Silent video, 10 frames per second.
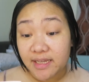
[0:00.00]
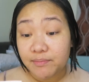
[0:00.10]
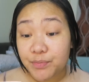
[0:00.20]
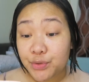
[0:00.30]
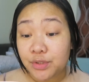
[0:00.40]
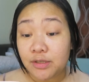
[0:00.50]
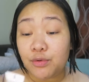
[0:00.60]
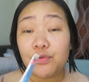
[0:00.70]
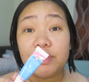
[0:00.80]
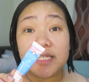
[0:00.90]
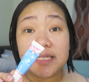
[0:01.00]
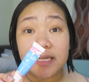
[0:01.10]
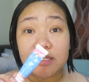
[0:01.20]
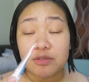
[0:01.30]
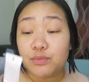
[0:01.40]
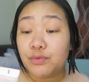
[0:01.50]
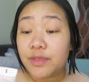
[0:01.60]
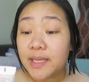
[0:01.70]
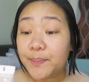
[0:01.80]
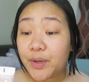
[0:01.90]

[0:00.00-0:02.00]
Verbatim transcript: Aid Beauty Coconut Skin Smoothie